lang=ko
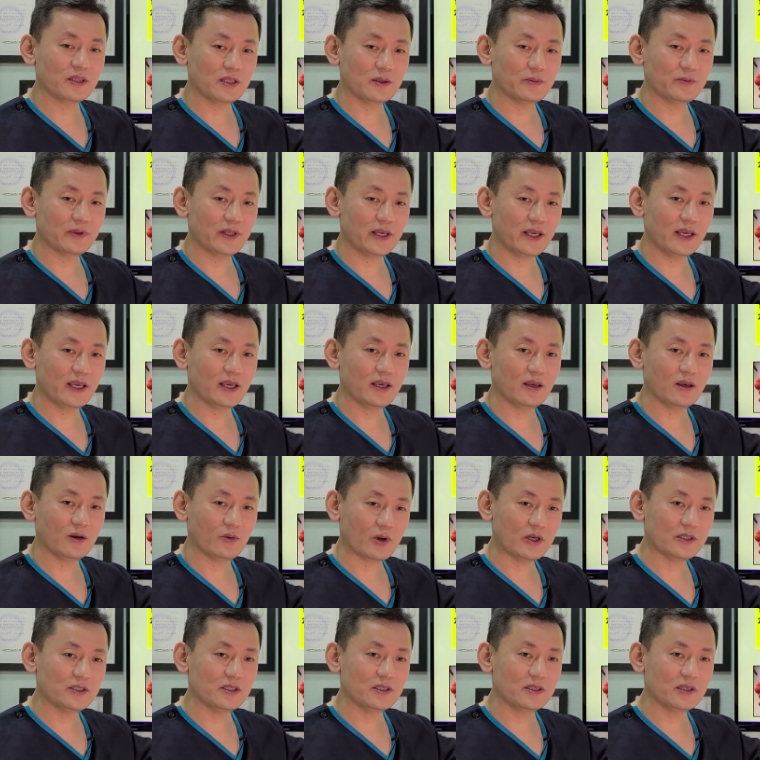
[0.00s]
때문에
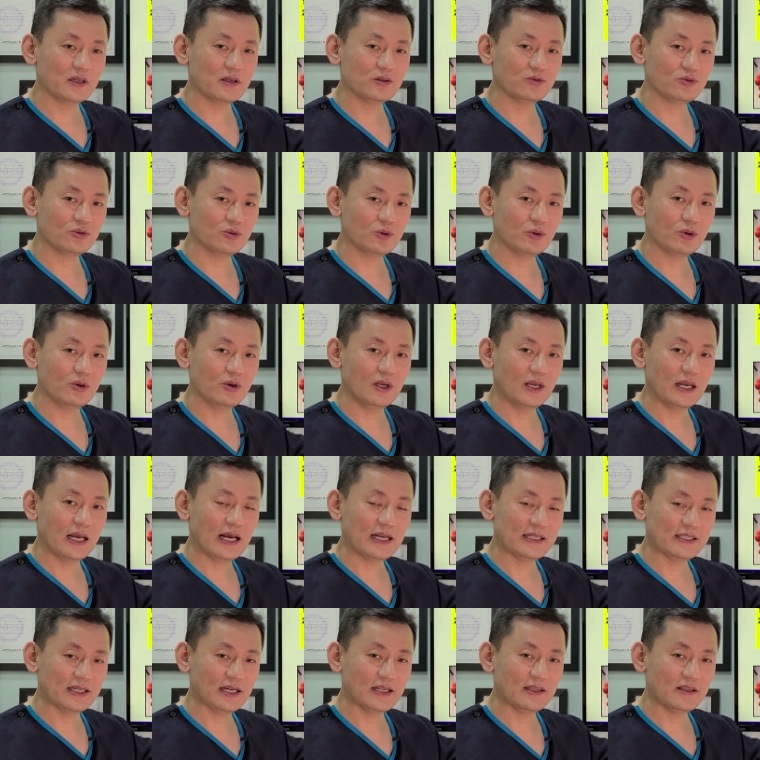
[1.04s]
관절경을 주로
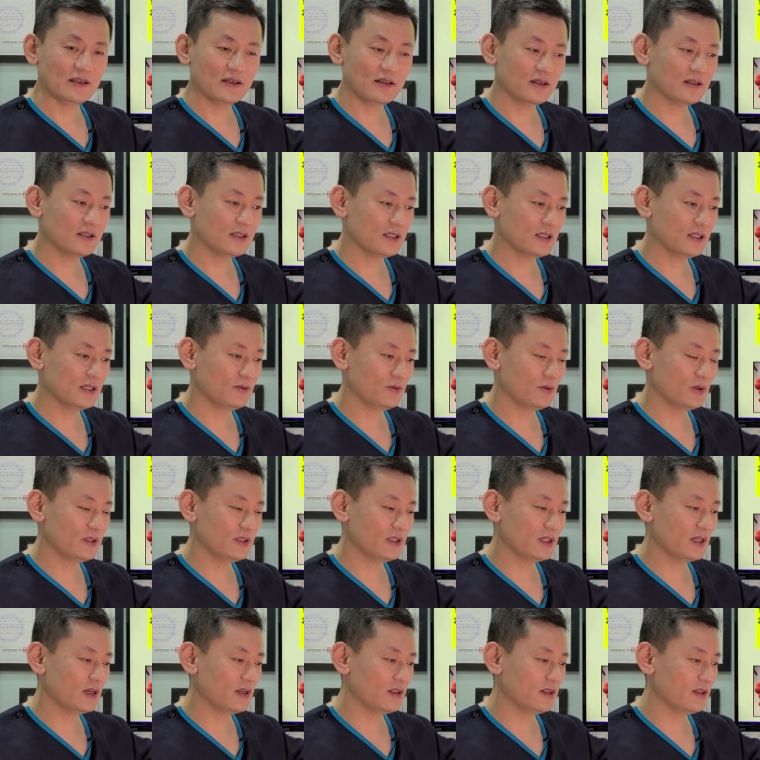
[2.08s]
하지 않는 것이
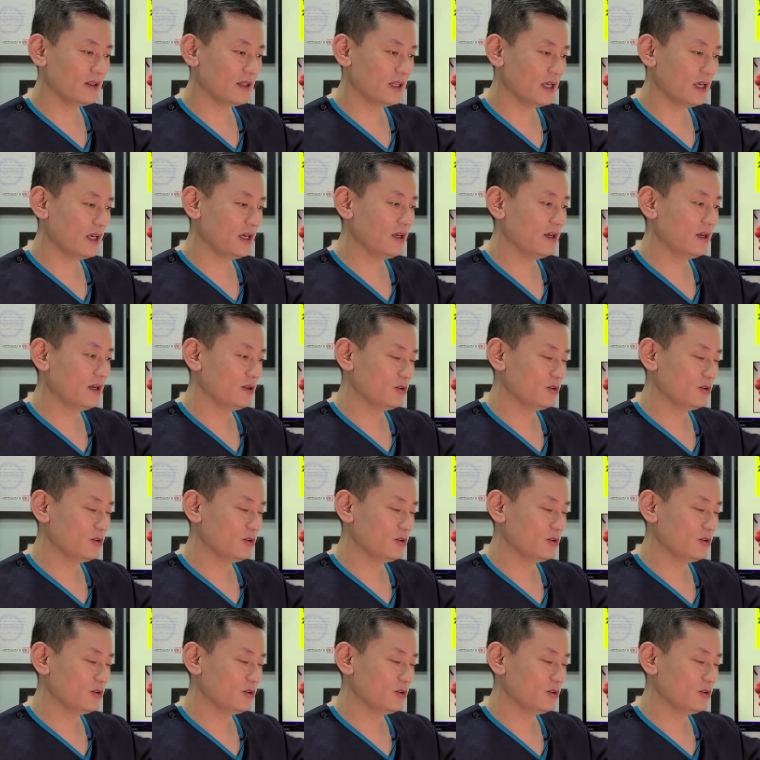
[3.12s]
원칙이었는데